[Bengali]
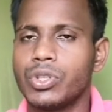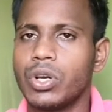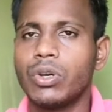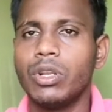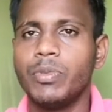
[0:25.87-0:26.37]

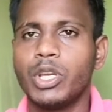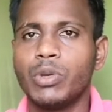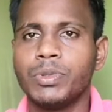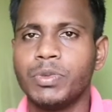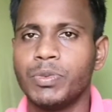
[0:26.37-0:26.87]
সকল
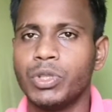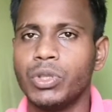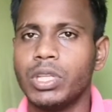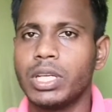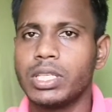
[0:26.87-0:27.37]
বিক্ষোভী
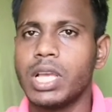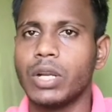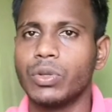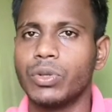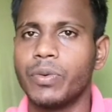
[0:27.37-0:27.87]
বন্ধুদেরকে
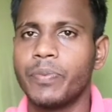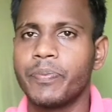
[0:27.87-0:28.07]
স্বাগত